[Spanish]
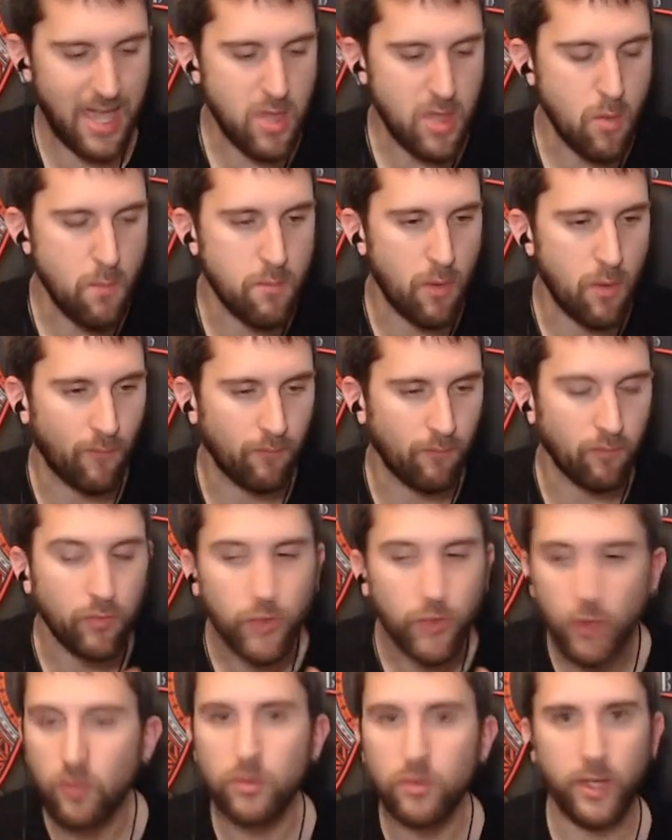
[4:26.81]
Hay un
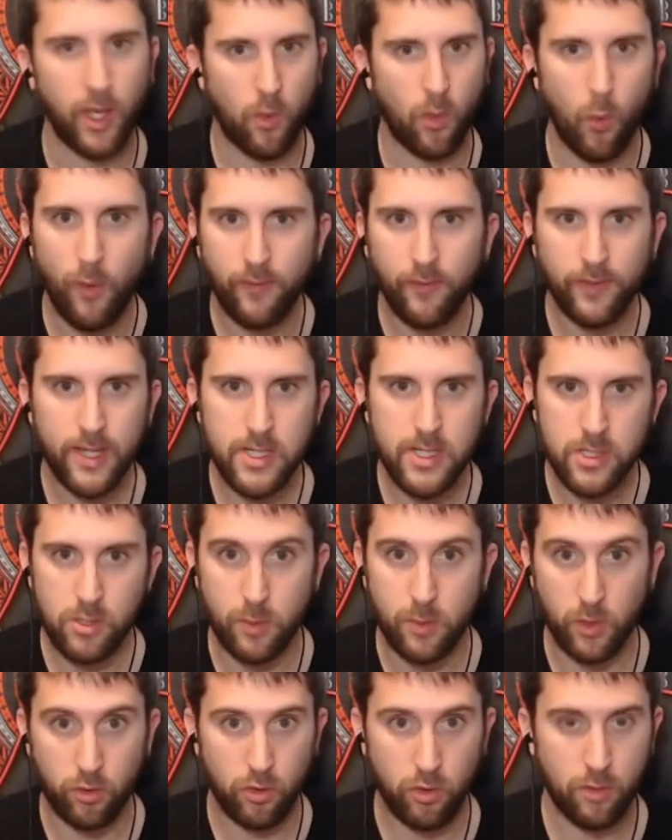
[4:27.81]
montón de cuentas,
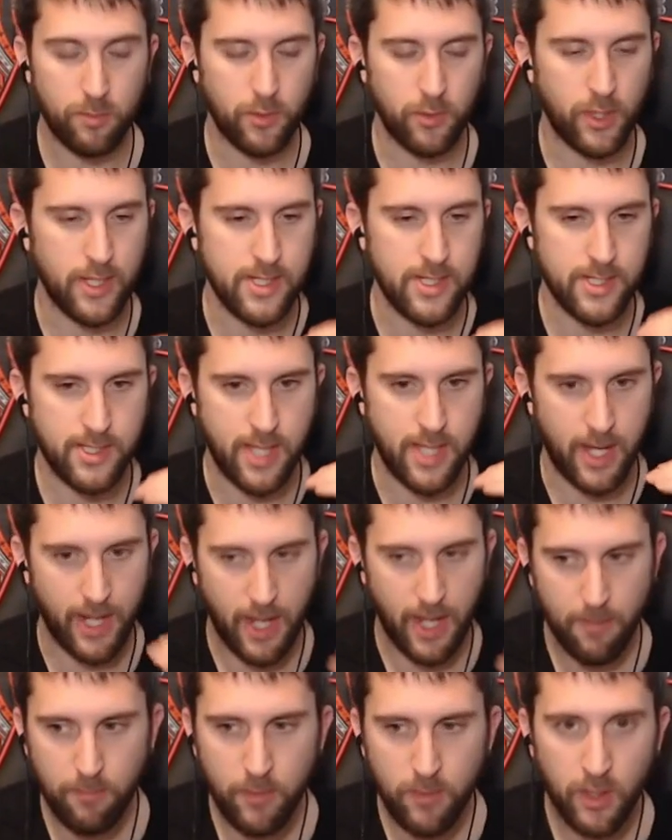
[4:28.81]
sobre todo por
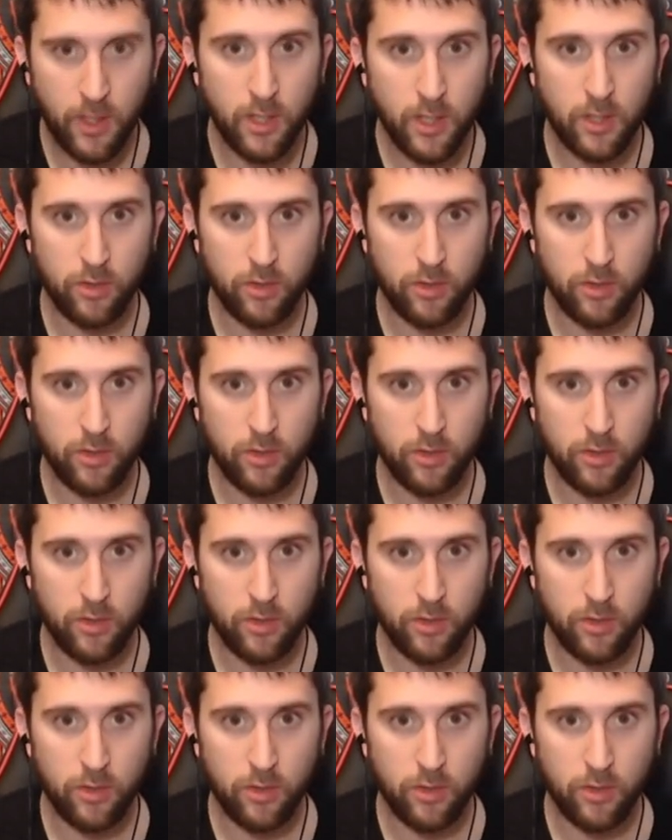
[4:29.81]
Instagram.